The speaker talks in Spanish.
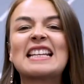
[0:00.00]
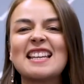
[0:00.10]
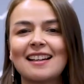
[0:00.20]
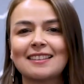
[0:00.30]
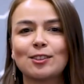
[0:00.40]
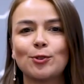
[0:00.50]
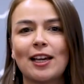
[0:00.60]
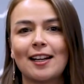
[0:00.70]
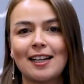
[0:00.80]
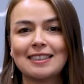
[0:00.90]
quieres
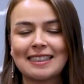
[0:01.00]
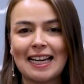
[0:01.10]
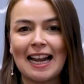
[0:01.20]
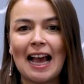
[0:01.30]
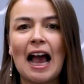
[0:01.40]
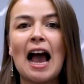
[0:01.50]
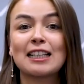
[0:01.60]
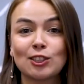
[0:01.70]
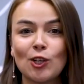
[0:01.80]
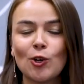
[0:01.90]
estudiar en el SENA,
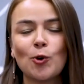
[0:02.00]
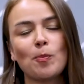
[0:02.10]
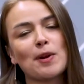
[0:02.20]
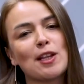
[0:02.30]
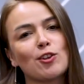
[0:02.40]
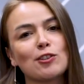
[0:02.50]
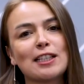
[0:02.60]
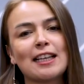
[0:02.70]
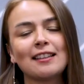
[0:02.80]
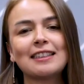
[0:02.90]
hazlo cumpliendo los
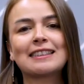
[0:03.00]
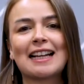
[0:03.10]
siguientes